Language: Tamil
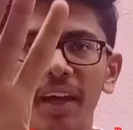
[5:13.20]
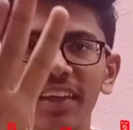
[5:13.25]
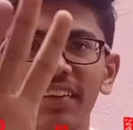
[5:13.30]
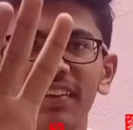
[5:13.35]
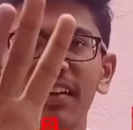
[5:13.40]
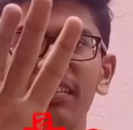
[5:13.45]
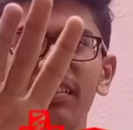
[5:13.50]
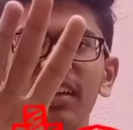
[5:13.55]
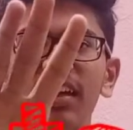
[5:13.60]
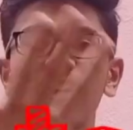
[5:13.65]

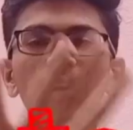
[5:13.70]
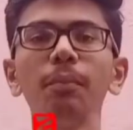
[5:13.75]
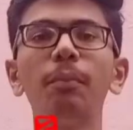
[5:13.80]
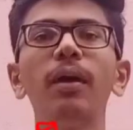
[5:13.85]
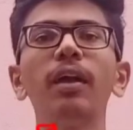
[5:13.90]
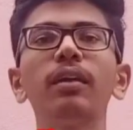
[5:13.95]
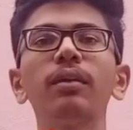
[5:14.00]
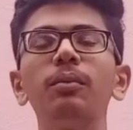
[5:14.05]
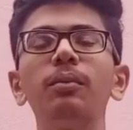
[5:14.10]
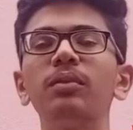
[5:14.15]
நாம்
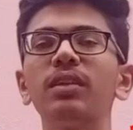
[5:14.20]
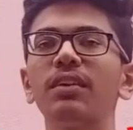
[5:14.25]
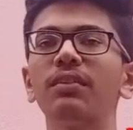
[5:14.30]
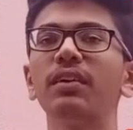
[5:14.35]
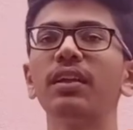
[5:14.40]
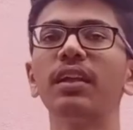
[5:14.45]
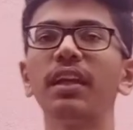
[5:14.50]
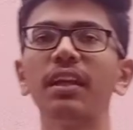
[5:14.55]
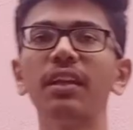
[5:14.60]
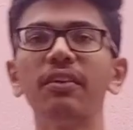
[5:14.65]
ஐந்தாவதாக
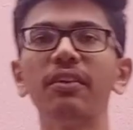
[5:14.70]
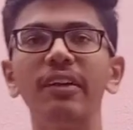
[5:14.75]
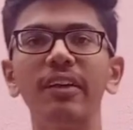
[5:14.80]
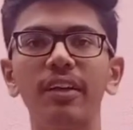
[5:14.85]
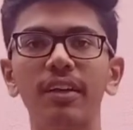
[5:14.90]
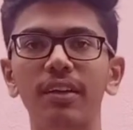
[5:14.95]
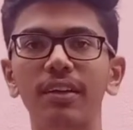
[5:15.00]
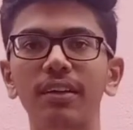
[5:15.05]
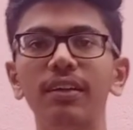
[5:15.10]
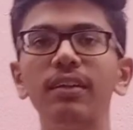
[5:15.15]
பார்க்கும் தவறு
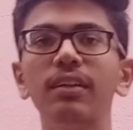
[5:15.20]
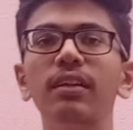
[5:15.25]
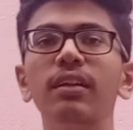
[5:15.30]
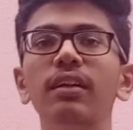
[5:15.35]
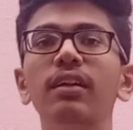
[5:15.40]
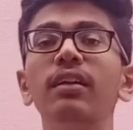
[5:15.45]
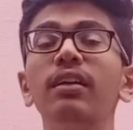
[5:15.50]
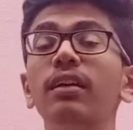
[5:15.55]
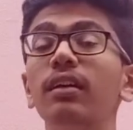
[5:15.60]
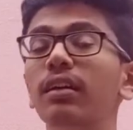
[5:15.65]

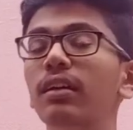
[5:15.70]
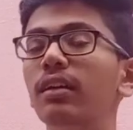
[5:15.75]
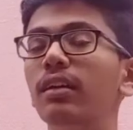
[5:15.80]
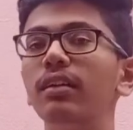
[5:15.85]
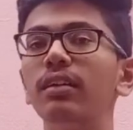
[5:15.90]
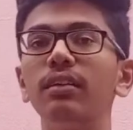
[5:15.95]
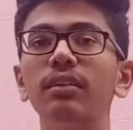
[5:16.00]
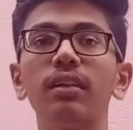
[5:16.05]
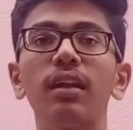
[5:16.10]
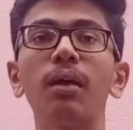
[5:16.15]
என்னவென்றால்
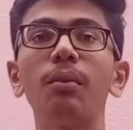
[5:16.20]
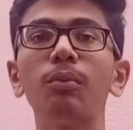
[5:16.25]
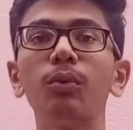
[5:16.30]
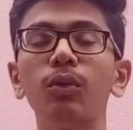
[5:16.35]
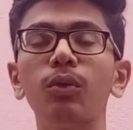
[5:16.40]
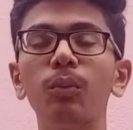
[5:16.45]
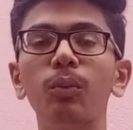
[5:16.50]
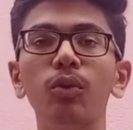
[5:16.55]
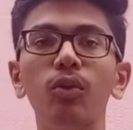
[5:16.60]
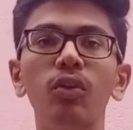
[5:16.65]

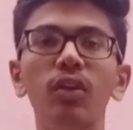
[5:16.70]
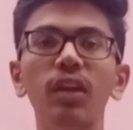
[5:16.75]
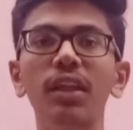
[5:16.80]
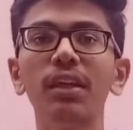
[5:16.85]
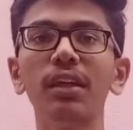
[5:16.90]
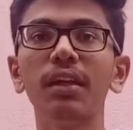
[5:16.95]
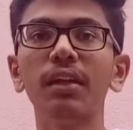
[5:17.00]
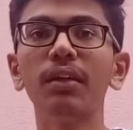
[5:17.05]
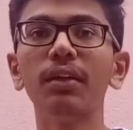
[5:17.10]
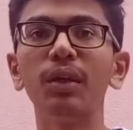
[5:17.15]
நாம் ஒரு
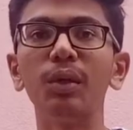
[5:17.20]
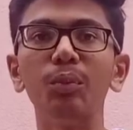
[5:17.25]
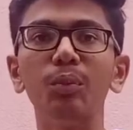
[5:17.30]
பொருளை